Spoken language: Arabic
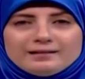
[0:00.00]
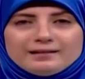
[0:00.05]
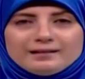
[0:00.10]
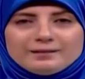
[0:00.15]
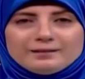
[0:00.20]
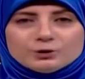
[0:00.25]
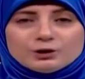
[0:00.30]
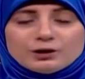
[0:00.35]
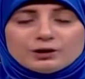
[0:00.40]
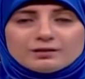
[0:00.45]

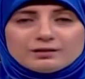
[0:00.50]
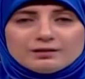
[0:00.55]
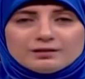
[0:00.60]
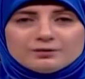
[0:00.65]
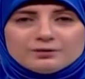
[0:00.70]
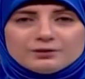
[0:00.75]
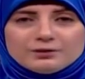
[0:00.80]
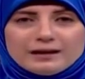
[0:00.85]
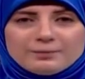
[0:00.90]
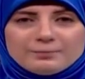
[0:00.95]

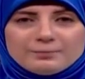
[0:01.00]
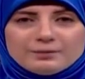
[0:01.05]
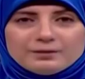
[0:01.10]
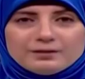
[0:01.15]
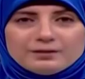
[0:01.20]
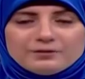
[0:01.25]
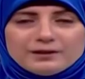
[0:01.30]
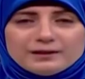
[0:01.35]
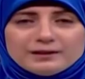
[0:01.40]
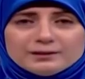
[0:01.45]
المدرجات في الايام
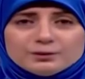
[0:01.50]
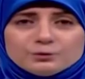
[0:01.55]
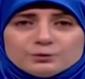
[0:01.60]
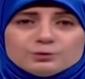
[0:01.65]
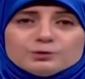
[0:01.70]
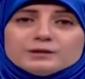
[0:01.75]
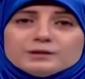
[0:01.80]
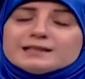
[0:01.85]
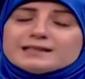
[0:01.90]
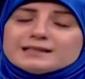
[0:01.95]
اللي
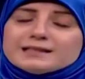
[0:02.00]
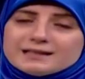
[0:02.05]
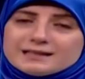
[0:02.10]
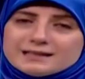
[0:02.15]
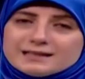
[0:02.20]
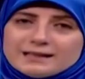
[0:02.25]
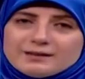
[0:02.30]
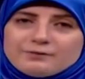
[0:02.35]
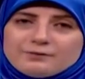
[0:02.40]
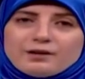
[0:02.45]
فاتت والناس
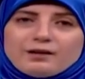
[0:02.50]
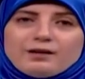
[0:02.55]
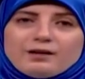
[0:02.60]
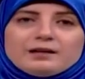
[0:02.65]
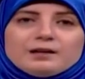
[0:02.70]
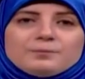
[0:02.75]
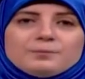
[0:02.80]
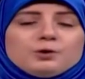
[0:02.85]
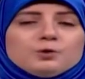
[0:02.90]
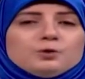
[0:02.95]
ازاي
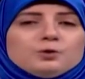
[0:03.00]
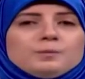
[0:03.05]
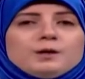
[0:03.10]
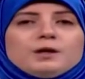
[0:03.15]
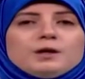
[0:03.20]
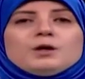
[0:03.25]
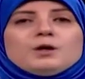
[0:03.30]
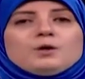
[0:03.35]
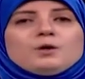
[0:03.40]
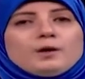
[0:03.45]
فرحانه بيهم
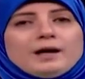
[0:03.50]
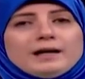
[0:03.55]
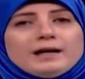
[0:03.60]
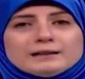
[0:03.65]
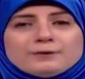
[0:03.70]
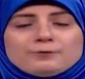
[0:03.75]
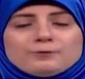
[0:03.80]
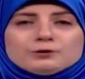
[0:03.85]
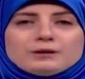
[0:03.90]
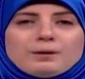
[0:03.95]

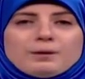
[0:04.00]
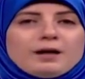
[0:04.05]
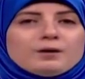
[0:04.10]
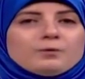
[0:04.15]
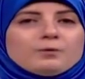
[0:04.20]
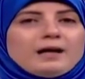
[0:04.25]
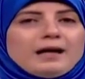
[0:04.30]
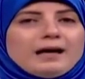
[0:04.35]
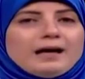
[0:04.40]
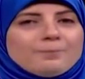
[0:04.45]
وهتفوا
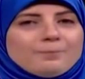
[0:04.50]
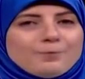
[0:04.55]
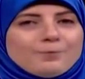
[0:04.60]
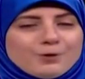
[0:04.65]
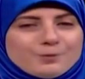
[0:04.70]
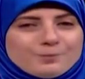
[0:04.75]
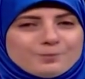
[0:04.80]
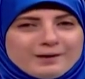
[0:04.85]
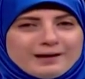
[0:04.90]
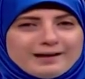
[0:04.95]
طبعا ولا
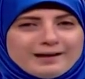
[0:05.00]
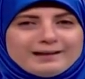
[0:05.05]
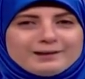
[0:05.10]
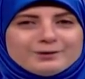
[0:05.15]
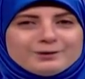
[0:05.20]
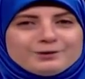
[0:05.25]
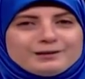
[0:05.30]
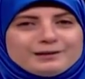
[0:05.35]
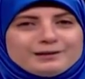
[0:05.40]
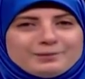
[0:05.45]
همهم بقى لا
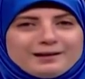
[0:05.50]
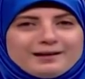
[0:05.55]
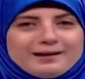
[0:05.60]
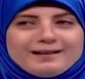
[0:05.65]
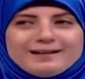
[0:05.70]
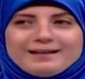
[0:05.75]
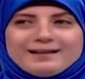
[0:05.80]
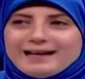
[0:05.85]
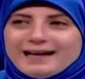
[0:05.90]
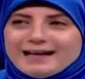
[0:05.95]
يقول لي
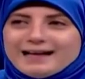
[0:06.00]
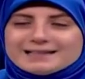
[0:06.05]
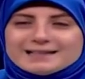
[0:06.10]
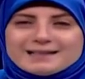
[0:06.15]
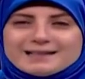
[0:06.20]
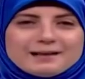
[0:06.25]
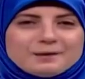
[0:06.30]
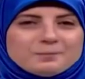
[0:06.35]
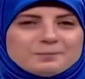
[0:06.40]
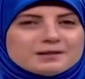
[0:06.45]
بقى
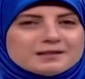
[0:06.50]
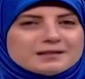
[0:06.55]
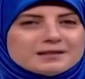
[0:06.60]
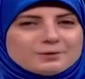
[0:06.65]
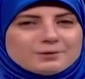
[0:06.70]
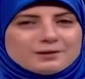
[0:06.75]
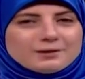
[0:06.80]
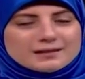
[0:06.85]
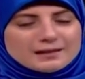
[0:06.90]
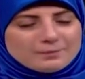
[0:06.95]
عسكري
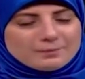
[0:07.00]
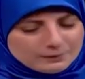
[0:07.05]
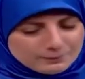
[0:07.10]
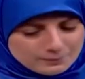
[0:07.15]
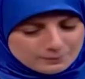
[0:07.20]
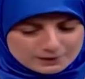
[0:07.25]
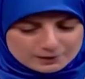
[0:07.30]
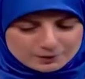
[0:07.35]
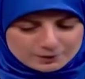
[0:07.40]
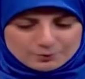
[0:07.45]
مصري ولا
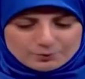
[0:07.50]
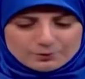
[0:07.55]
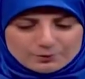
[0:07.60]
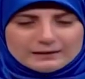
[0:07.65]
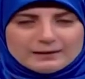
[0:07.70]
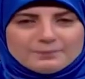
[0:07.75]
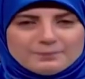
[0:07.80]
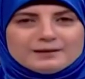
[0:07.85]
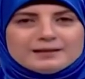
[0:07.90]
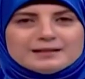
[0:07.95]
ظابط مصري
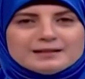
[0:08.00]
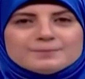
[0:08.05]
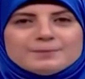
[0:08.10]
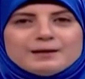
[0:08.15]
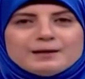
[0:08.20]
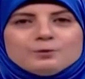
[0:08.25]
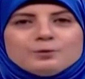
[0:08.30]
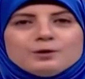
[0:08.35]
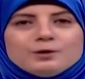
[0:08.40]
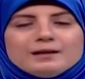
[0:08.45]
كل ده
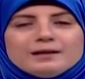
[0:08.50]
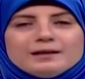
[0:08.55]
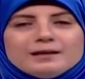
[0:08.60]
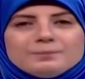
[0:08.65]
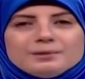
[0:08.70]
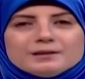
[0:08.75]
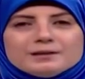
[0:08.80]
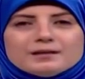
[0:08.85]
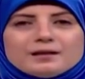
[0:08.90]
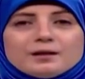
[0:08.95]
بالنسبه له
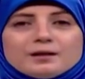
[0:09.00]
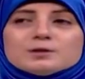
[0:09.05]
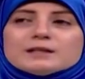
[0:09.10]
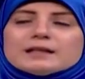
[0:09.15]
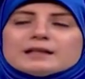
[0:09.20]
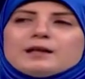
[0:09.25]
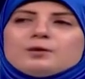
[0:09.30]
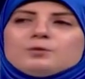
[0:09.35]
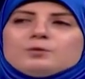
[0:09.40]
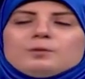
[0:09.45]
بالطراوه
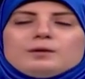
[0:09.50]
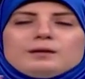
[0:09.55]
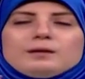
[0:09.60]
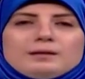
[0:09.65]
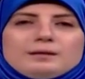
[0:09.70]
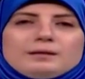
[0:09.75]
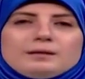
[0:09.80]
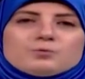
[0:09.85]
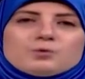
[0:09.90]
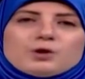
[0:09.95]
اذا كانوا
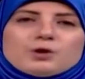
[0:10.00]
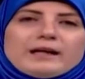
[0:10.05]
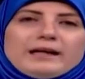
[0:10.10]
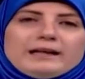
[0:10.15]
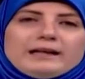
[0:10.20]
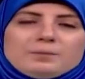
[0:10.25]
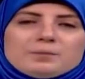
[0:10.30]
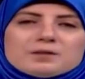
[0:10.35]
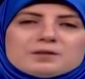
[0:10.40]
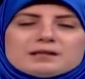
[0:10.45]

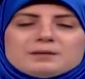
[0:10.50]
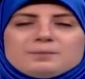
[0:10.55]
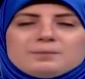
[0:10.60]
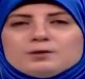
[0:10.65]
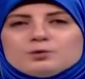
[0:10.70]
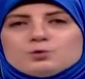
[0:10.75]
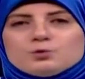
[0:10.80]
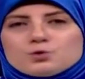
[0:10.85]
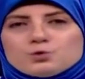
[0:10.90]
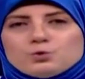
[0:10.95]
المشجعين المصريين
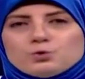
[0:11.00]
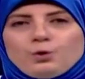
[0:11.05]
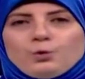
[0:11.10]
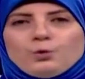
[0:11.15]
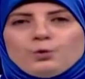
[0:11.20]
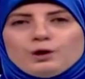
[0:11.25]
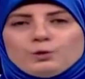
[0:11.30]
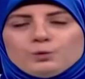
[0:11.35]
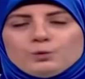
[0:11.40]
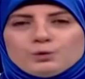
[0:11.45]
ما قدروش
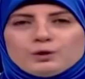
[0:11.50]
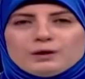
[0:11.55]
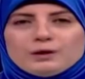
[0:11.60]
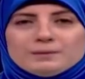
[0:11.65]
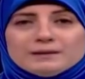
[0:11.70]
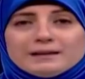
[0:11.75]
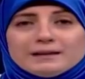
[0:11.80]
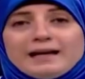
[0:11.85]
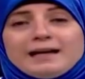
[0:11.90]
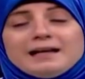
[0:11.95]
يروحوا ولا يقولوا
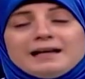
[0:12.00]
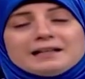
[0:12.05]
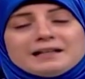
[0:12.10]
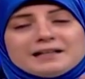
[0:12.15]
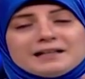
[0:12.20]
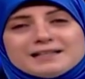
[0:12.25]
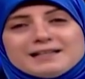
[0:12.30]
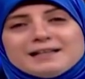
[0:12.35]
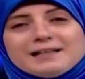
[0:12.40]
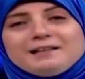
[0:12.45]
كلمه حق
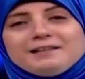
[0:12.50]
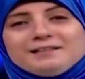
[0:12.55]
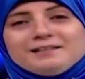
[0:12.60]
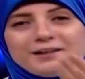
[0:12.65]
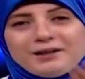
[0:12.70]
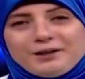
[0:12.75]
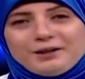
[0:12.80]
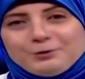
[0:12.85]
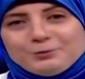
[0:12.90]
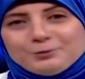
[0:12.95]
الجزائريين
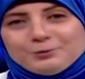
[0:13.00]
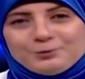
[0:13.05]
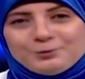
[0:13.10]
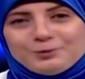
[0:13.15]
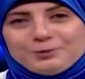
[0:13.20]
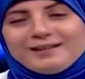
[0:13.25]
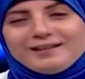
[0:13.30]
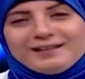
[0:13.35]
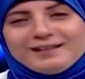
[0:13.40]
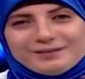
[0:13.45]
رايحين
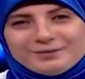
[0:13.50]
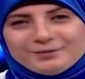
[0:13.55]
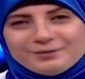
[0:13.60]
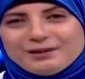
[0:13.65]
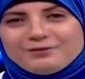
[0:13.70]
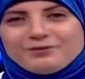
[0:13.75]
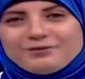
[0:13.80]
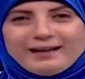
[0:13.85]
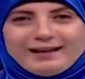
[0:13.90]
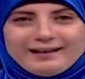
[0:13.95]
يقولوها
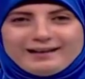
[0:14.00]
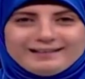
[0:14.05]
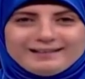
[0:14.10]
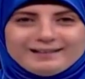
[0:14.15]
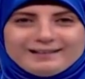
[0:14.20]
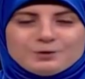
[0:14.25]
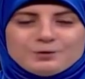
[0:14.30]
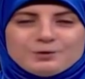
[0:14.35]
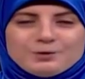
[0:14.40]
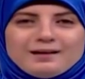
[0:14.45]
وده في
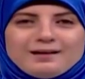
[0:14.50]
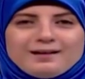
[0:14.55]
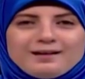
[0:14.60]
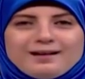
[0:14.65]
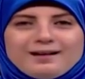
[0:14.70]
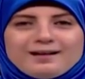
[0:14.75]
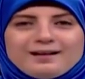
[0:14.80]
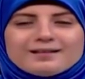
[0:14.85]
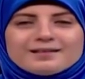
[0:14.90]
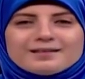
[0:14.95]
الحقيقه هو
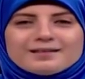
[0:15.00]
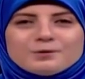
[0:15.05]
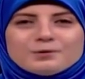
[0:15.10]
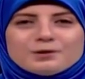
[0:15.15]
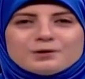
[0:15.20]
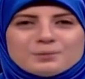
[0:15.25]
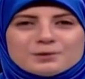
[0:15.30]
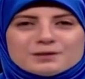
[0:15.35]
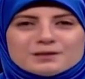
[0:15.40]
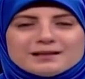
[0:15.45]
حق
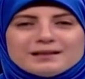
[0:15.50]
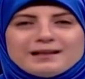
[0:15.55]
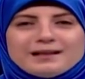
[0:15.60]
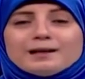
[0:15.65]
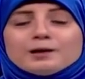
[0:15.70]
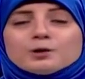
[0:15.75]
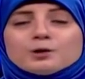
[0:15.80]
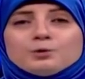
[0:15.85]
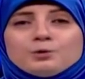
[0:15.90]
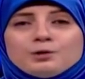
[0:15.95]
الثوره المصريه
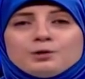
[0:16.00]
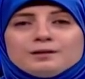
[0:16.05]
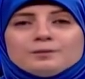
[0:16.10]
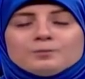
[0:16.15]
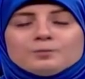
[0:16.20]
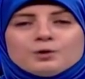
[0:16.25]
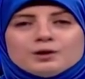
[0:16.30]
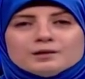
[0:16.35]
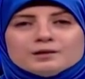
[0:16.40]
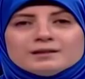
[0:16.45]
على
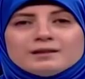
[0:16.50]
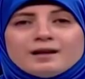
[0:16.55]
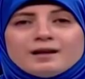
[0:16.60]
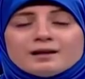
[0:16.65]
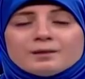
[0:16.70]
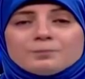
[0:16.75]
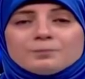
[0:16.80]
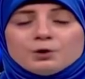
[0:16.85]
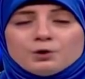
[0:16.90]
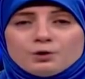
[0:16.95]
كل مواطن
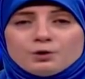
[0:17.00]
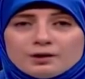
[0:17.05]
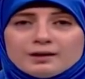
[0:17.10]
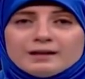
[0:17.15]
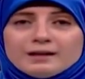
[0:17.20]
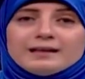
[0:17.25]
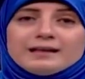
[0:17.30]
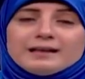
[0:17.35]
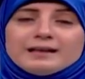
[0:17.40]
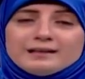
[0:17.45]
عربي حر
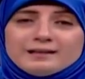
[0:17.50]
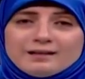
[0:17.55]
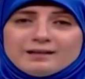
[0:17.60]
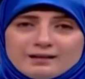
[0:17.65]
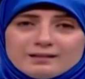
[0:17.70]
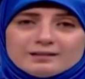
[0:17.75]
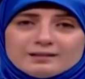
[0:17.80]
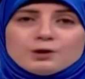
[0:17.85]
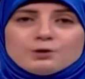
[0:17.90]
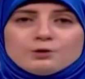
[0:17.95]

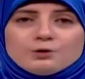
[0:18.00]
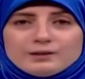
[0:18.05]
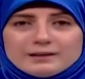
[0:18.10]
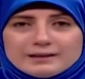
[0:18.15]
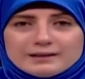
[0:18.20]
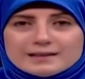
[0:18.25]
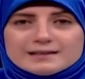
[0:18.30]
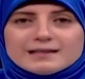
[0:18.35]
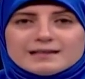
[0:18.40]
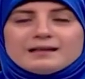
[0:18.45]
النهارده هو
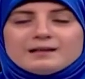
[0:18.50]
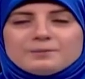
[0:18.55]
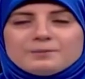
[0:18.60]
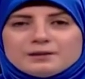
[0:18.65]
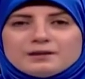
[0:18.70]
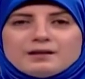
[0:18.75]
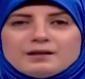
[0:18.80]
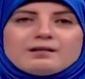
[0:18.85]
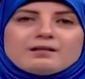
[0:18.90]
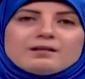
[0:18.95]
الجزائر
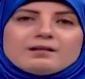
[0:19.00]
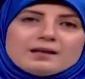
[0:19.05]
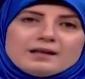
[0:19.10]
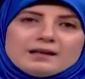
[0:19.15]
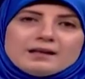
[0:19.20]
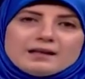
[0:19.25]
بيتحرك